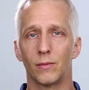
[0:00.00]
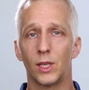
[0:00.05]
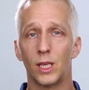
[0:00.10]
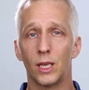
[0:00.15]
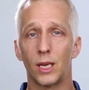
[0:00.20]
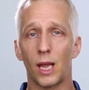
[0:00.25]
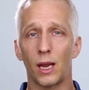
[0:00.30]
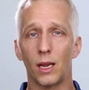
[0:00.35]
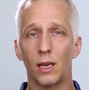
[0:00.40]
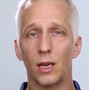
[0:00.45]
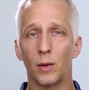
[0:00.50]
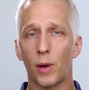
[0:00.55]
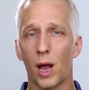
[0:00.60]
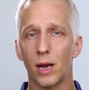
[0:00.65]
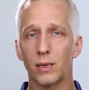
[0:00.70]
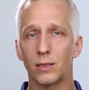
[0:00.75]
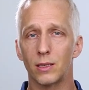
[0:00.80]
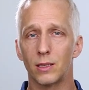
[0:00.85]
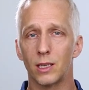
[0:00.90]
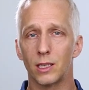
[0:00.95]
Die gängige
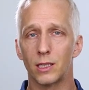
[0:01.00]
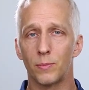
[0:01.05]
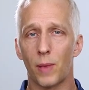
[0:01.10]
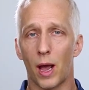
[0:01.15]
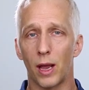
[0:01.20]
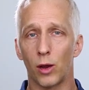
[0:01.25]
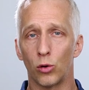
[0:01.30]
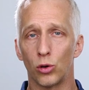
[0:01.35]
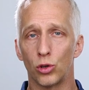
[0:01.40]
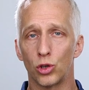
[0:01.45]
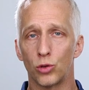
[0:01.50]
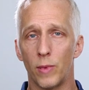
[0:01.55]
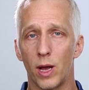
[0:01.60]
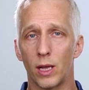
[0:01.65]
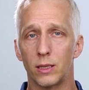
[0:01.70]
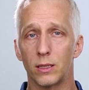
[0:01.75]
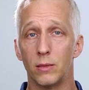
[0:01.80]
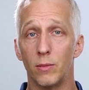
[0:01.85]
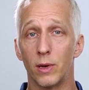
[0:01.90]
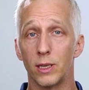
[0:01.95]
Praxis, dass bei
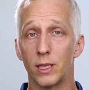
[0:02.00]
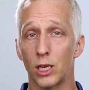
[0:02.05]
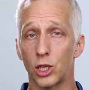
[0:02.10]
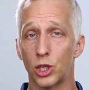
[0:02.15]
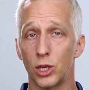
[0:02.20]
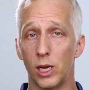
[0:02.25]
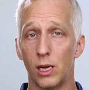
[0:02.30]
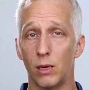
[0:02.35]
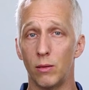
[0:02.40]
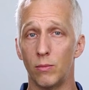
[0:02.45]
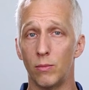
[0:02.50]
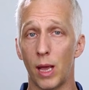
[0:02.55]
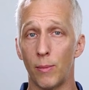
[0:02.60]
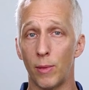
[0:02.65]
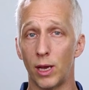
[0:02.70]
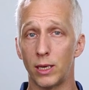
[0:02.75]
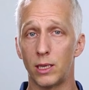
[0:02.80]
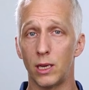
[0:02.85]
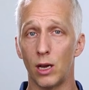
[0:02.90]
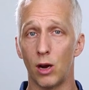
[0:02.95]
Rückenschmerzen immer sehr schnell
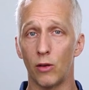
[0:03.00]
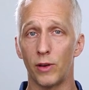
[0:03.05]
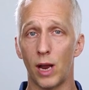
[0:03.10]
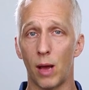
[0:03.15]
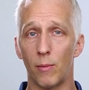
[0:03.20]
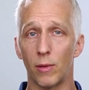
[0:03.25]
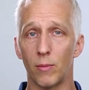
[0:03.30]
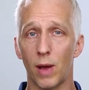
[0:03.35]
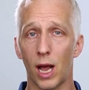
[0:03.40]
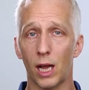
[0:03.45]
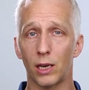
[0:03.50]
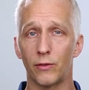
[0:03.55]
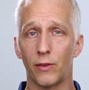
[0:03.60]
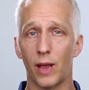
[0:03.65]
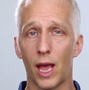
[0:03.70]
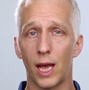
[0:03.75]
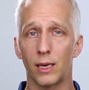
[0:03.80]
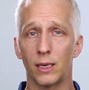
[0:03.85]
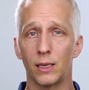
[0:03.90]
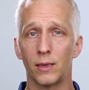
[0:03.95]
MRT-Aufnahmen gemacht
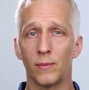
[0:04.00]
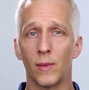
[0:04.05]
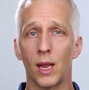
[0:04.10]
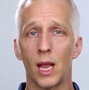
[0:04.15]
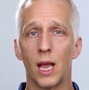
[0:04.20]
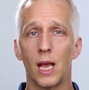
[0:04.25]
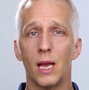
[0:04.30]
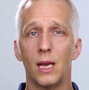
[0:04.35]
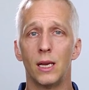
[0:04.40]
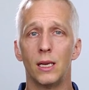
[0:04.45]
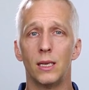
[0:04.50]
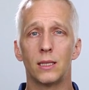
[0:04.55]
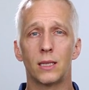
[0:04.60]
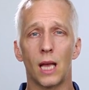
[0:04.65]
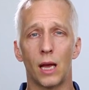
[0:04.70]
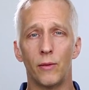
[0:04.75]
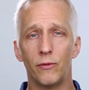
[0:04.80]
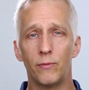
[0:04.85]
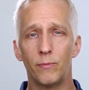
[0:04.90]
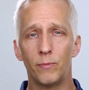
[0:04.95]
werden, ist
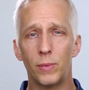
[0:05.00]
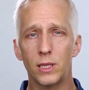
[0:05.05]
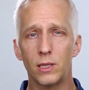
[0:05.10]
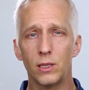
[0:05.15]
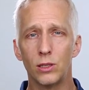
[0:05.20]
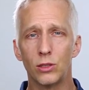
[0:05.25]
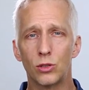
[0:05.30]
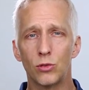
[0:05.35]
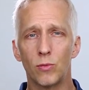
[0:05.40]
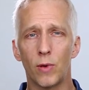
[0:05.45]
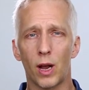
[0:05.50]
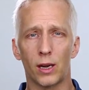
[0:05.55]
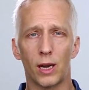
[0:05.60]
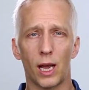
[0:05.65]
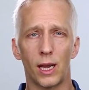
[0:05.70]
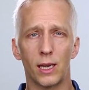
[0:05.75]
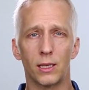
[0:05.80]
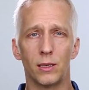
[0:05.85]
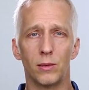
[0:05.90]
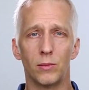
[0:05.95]
ein bisschen zu
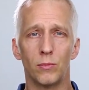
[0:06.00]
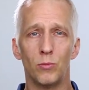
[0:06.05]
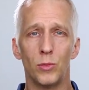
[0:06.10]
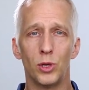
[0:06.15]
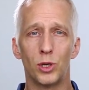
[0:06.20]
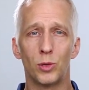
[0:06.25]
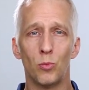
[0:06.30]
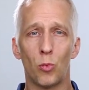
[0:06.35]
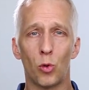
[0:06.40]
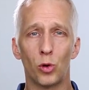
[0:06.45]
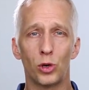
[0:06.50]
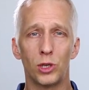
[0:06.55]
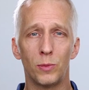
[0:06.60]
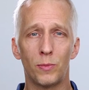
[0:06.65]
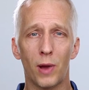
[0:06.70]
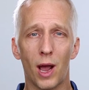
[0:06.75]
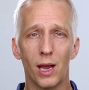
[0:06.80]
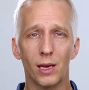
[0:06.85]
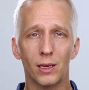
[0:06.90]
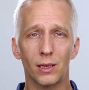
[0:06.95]
vergleichen mit Monty
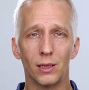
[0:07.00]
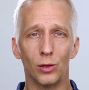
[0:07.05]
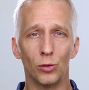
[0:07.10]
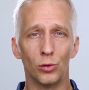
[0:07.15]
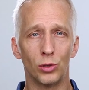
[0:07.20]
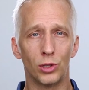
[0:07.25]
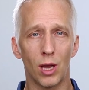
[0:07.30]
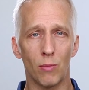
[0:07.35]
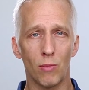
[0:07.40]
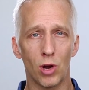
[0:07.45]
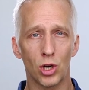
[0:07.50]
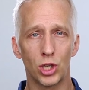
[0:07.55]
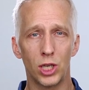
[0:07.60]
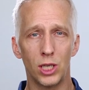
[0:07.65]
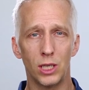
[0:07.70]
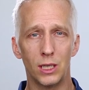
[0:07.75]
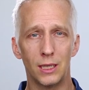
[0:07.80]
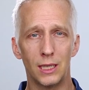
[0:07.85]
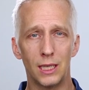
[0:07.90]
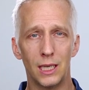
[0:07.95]
Python und der
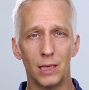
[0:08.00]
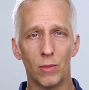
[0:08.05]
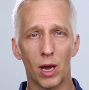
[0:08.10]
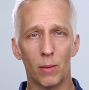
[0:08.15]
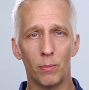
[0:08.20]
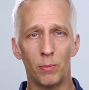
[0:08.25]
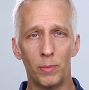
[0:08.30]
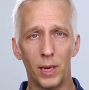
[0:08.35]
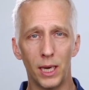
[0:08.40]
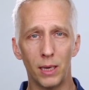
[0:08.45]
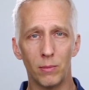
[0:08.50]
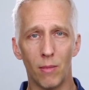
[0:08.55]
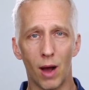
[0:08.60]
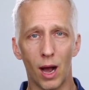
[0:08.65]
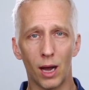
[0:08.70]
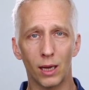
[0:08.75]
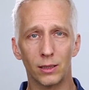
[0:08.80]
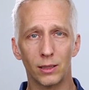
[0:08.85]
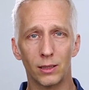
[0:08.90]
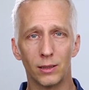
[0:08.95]
Maschine, die immer Bing
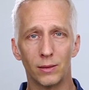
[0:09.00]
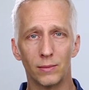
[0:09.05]
macht.